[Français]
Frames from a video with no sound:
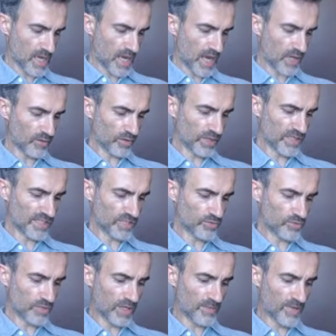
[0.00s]
alors les
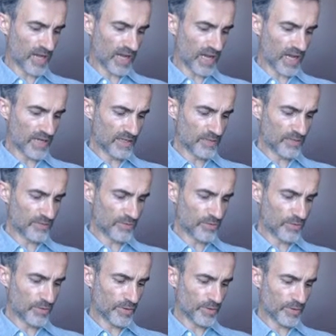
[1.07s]
études libérales
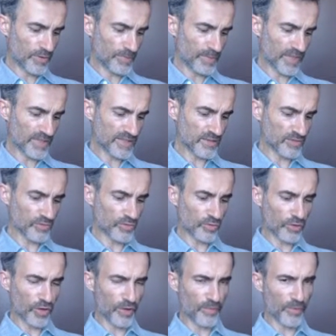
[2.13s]
ne présentent
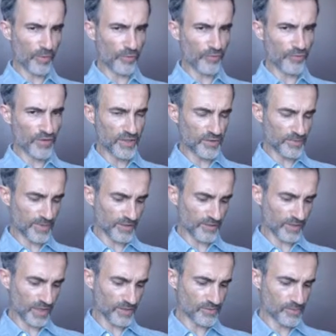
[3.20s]
aucun profit,
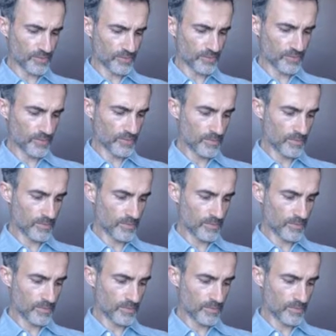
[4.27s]
demanderas-tu